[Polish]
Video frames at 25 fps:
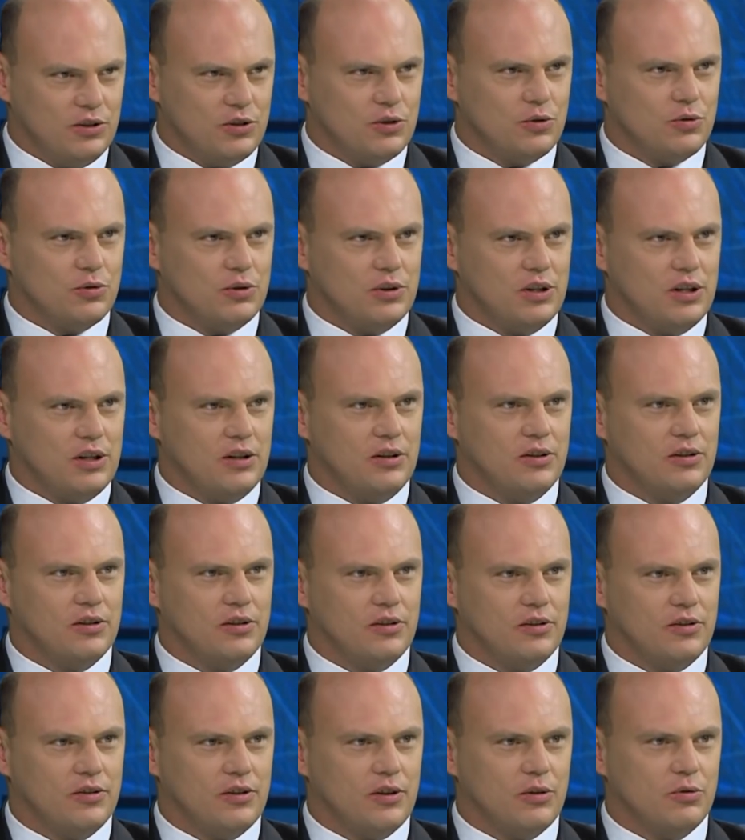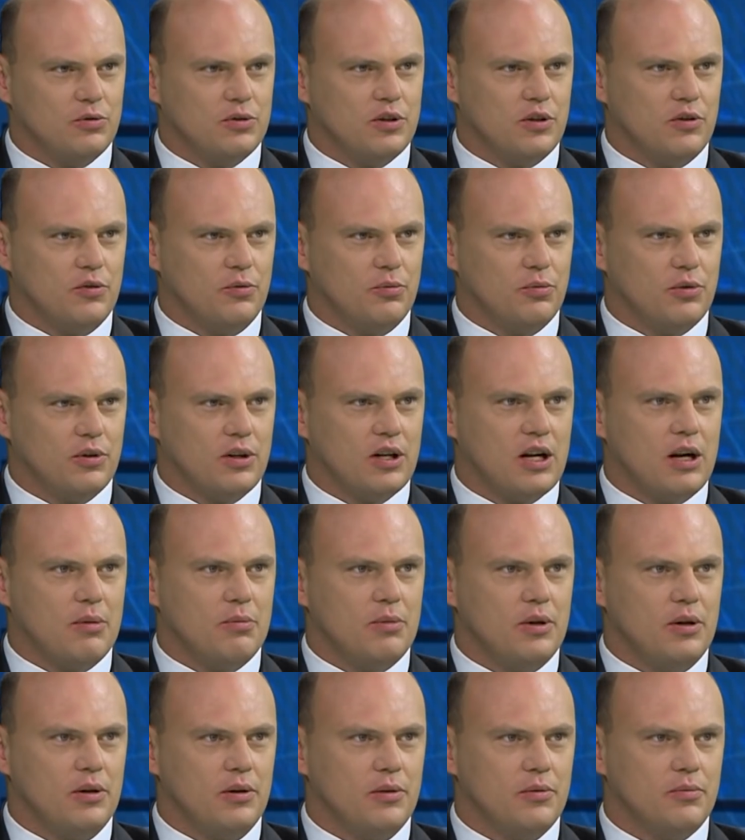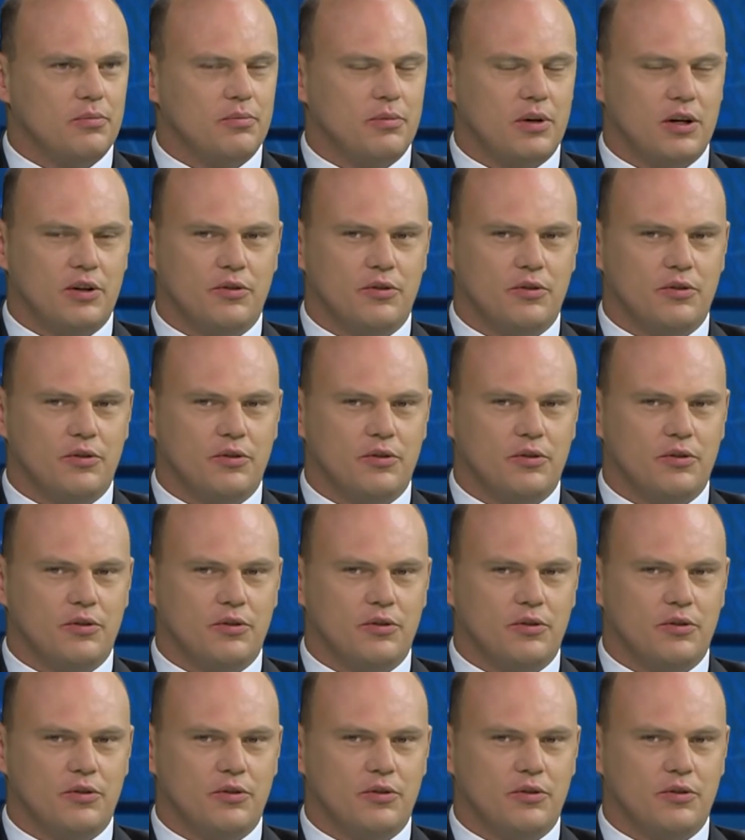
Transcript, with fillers: Dziękuję za udział w programie. Dziękuję również.